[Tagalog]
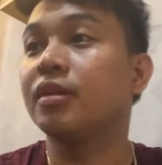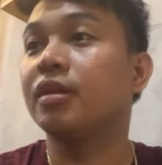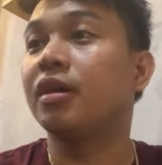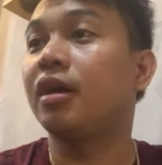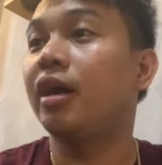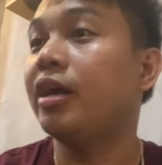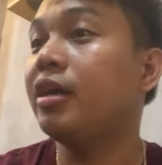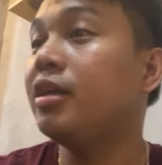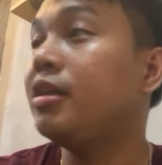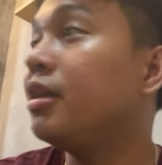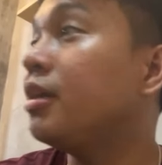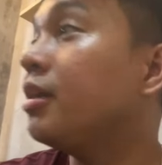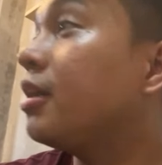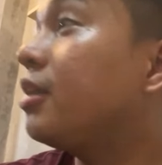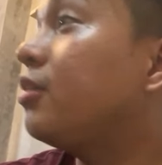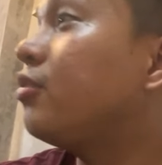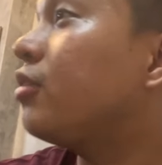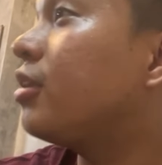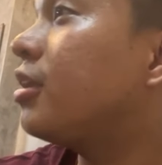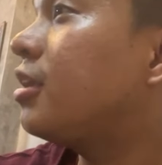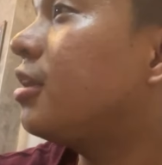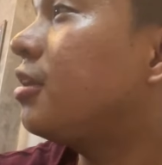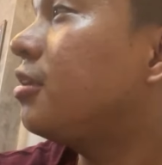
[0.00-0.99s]
Ay, nag ano
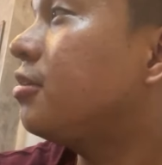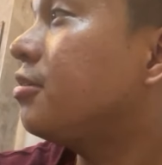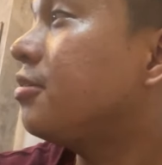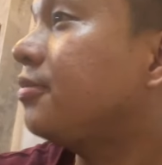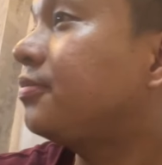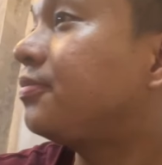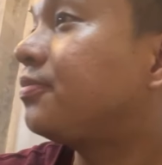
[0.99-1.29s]
pa na ano?